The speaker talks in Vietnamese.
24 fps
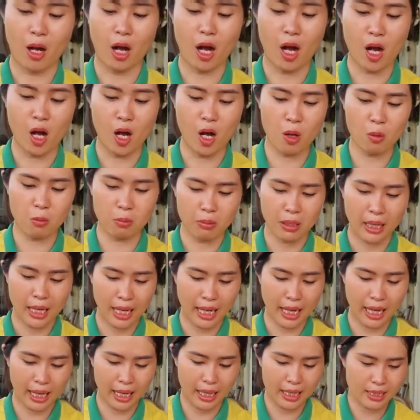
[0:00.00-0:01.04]
1
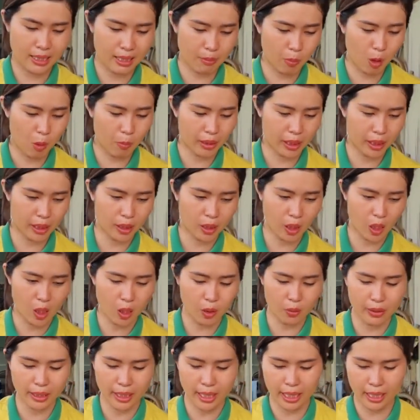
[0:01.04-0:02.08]
2 Sabo
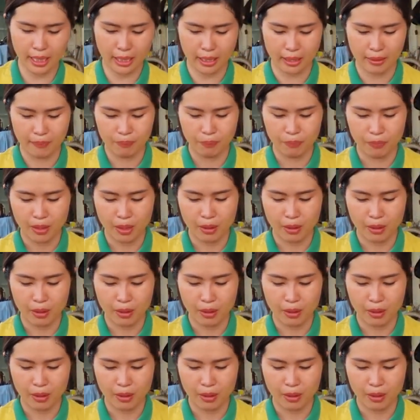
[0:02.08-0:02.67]
Mexico nha.